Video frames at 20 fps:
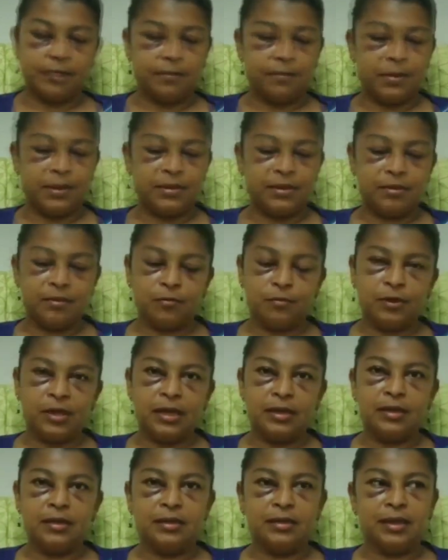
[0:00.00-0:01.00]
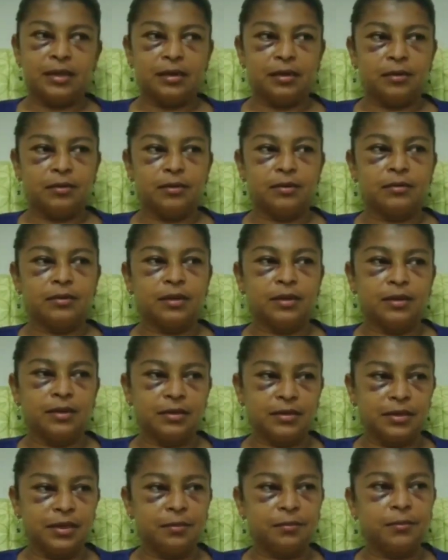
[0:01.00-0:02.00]
Empezaron pues a gritarle, que le
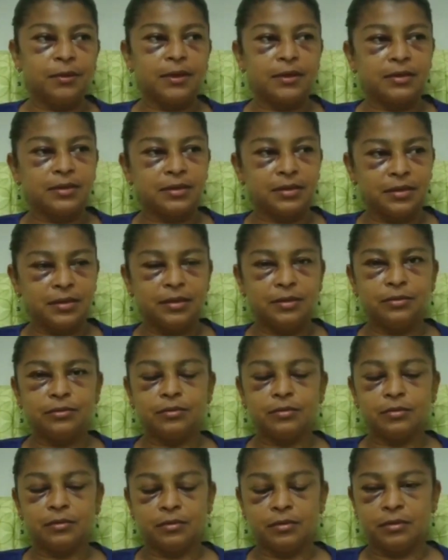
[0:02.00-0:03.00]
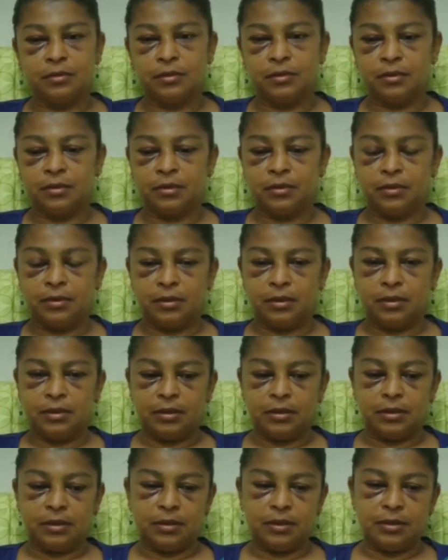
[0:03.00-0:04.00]
decían pues asesino,
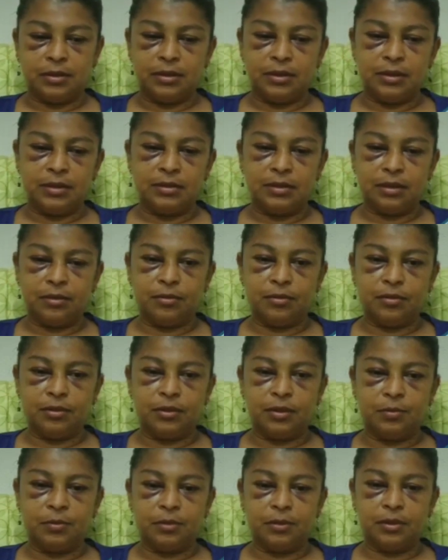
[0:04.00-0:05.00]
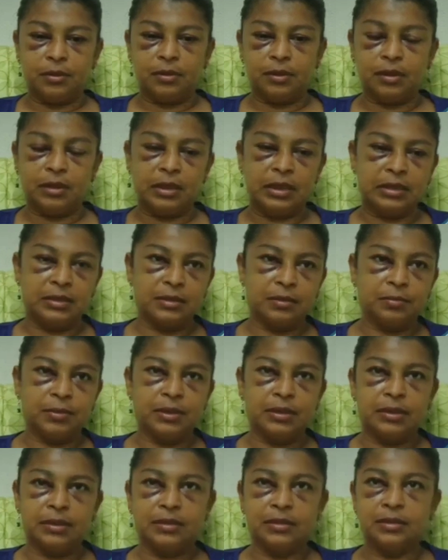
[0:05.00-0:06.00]
decirle esas cosas pues, que él hace
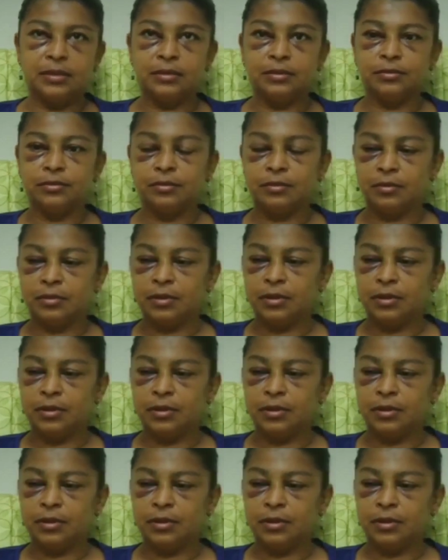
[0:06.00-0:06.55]
padrecito.